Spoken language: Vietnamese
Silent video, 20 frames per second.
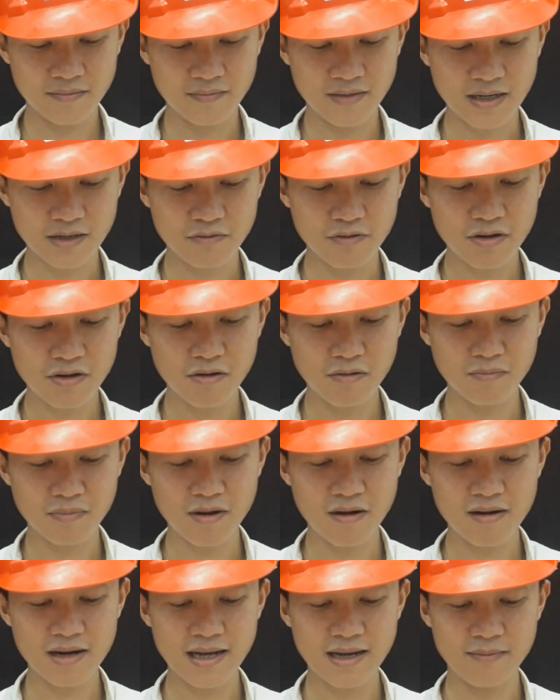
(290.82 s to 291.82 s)
Và cuối cùng
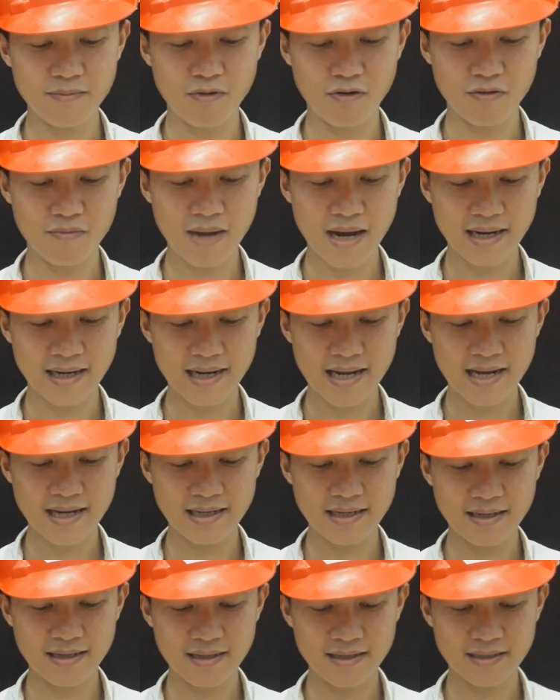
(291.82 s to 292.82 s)
đó là bộ bàn
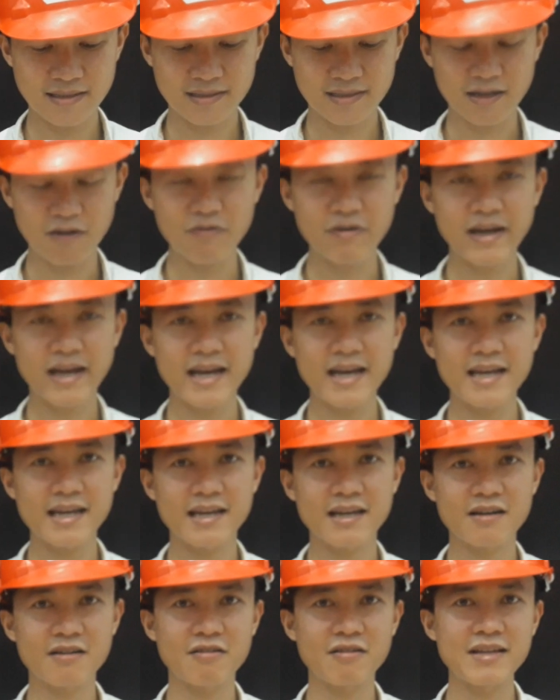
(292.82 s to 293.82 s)
ăn sáu ghế
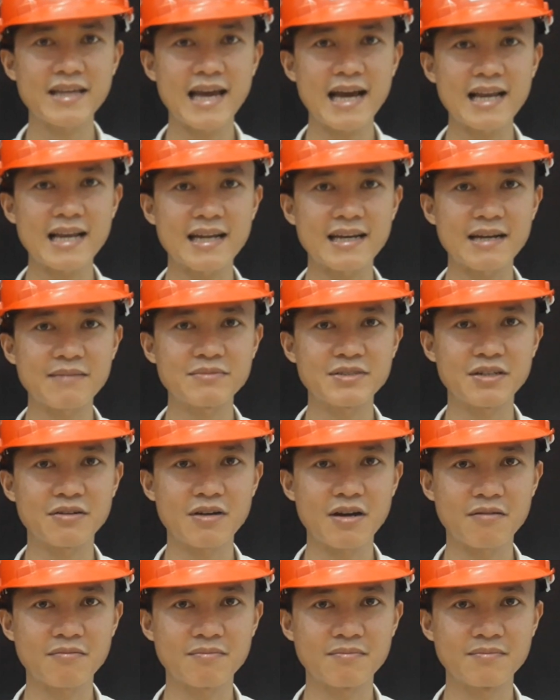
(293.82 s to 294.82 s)
có giá là năm triệu
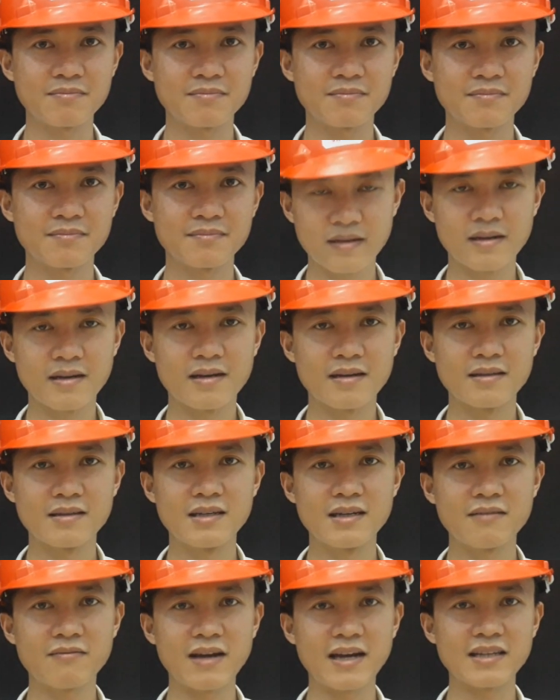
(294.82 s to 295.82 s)
đồng.
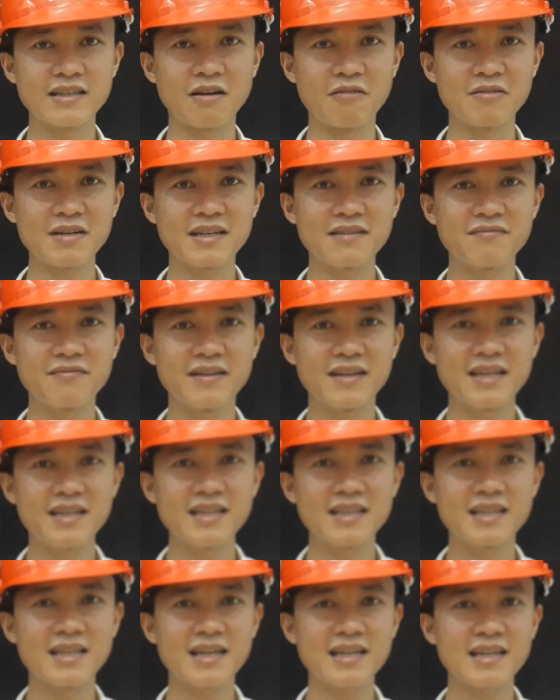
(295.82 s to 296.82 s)
Như vậy tổng kinh
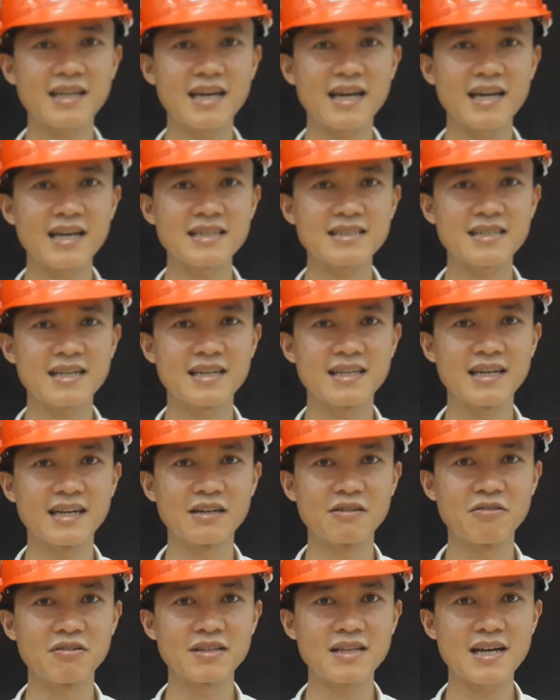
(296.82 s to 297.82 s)
phí thiết kế xây
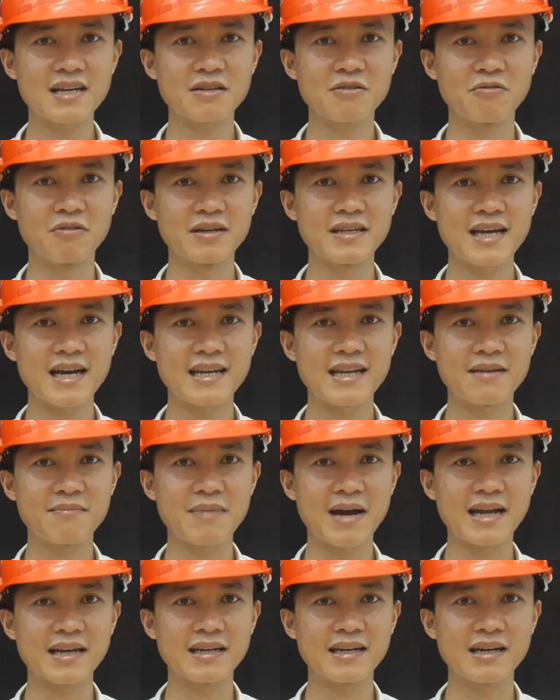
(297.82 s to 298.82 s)
dựng nội thất của gia đình
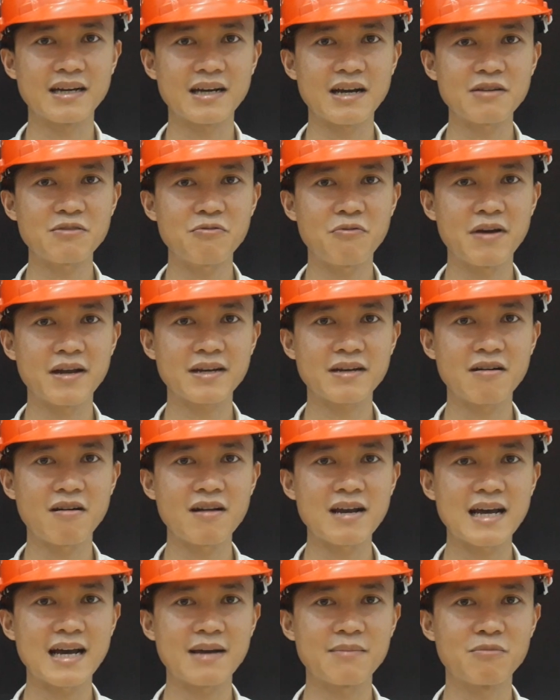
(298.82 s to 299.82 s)
bạn Ánh Nguyệt
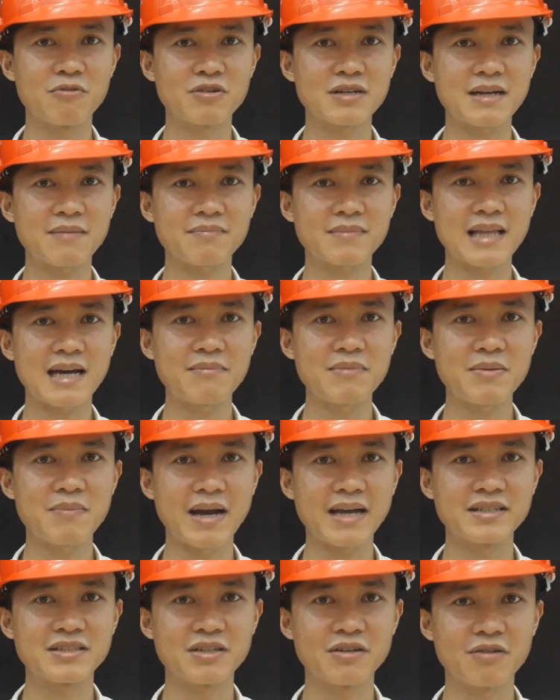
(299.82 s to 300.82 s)
đó là một trăm tám mươi
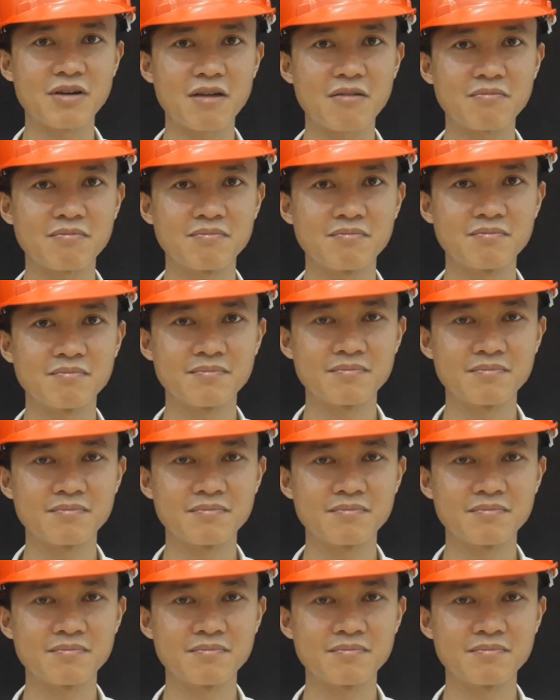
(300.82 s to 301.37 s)
bảy triệu đồng.